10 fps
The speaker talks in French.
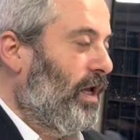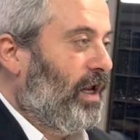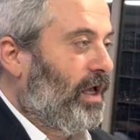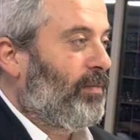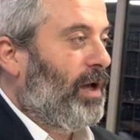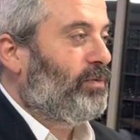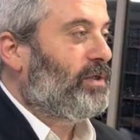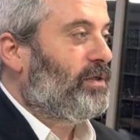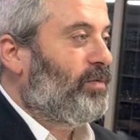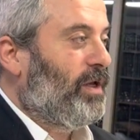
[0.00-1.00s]
L'agma nous
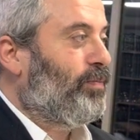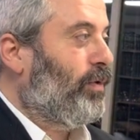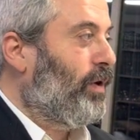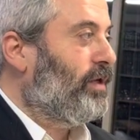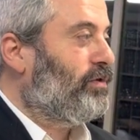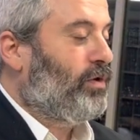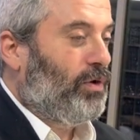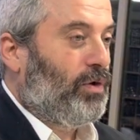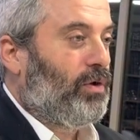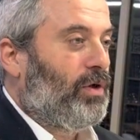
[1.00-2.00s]
explique pourquoi est-ce
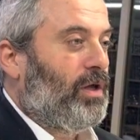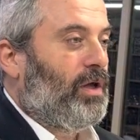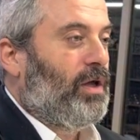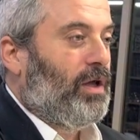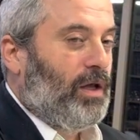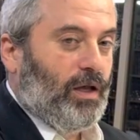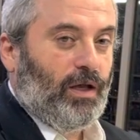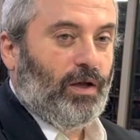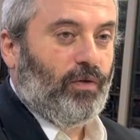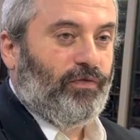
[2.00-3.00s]
que
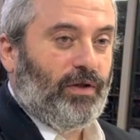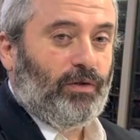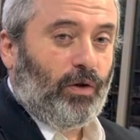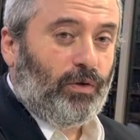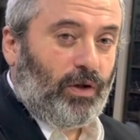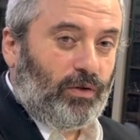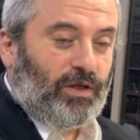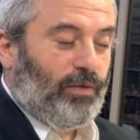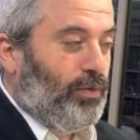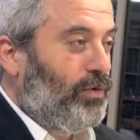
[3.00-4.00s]
euh, on fait dans l'ilchot
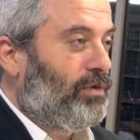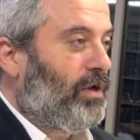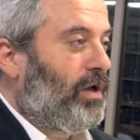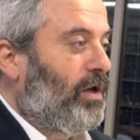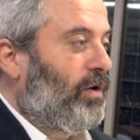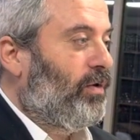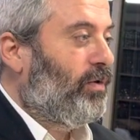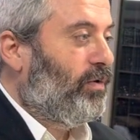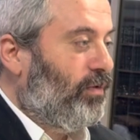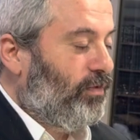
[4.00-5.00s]
kiboud,
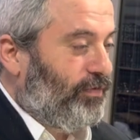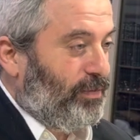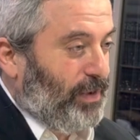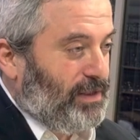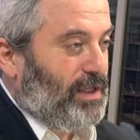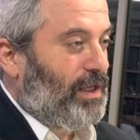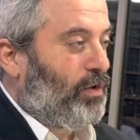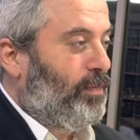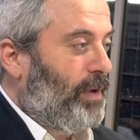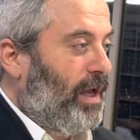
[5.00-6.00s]
on fait précéder
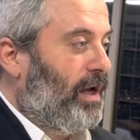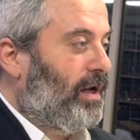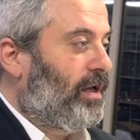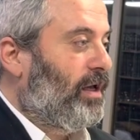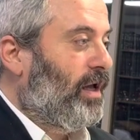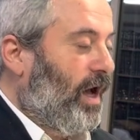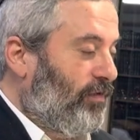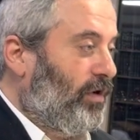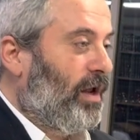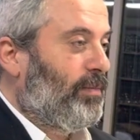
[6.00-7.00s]
le père
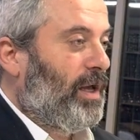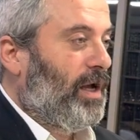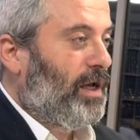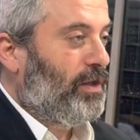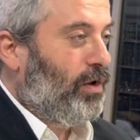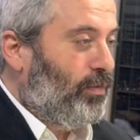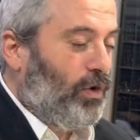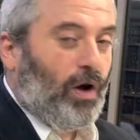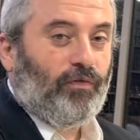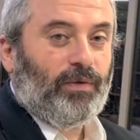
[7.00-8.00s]
avant la mère, et dans
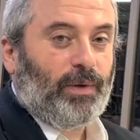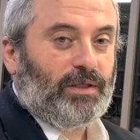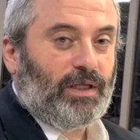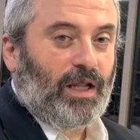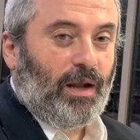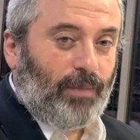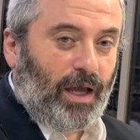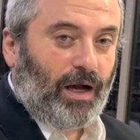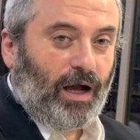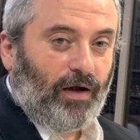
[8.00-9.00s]
mora, on fait précéder la
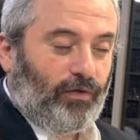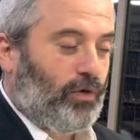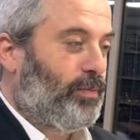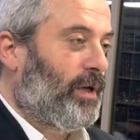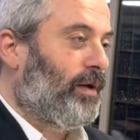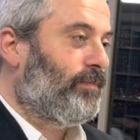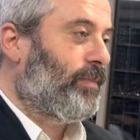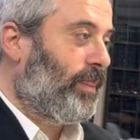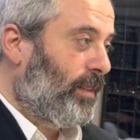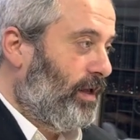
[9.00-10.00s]
mère avant le père.
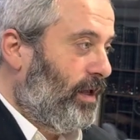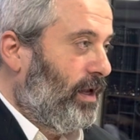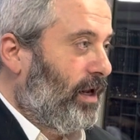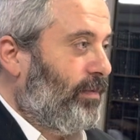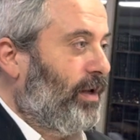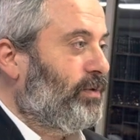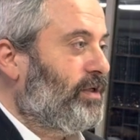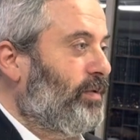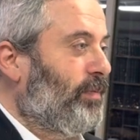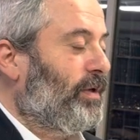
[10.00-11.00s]
La nous
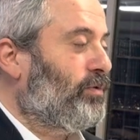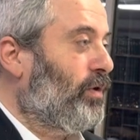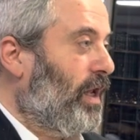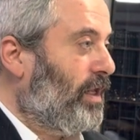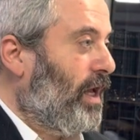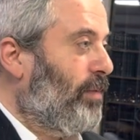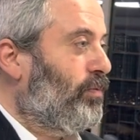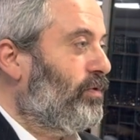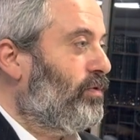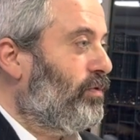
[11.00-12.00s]
explique parce que quelqu'un a
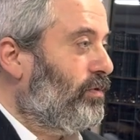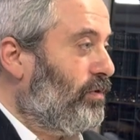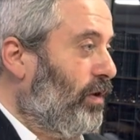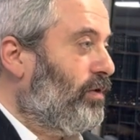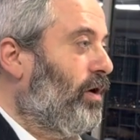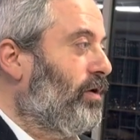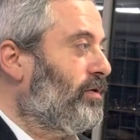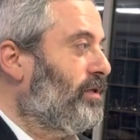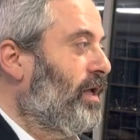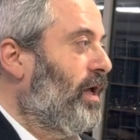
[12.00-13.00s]
plus
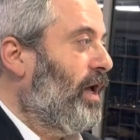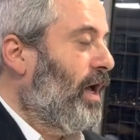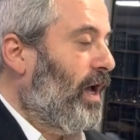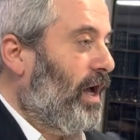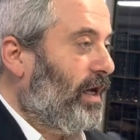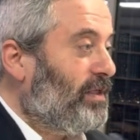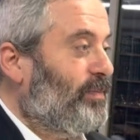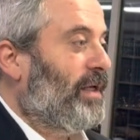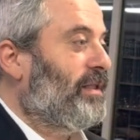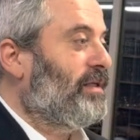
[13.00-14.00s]
tendance à
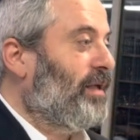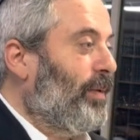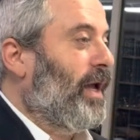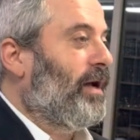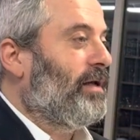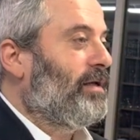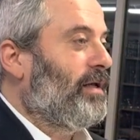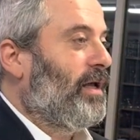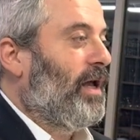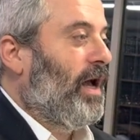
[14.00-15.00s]
respecter sa mère.
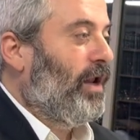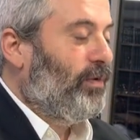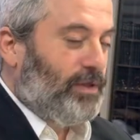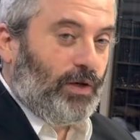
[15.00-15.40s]
C'est